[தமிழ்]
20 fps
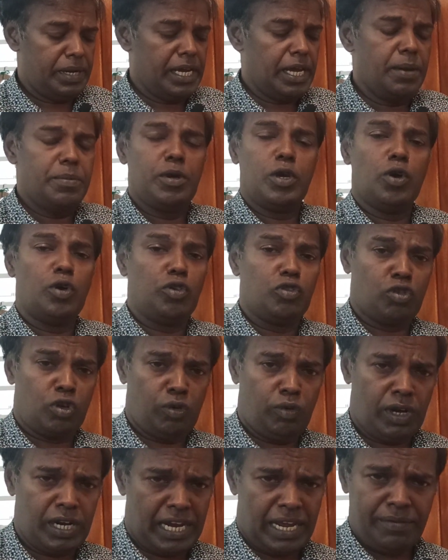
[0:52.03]
ஏபிஓன்னு
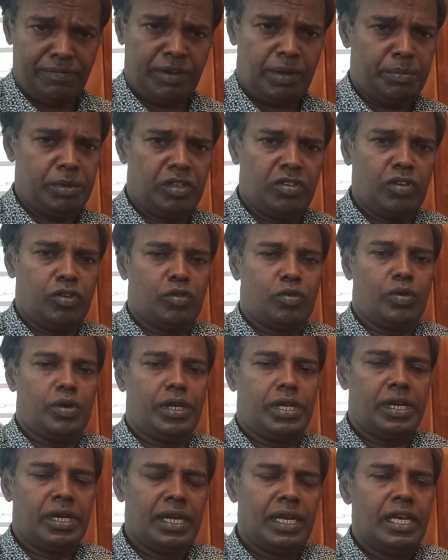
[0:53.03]
சொல்லுவாங்க ஆம்வே பிஸ்னஸ்
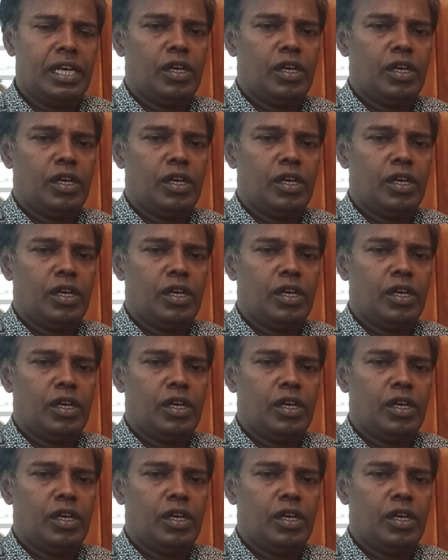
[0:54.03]
ஓனர்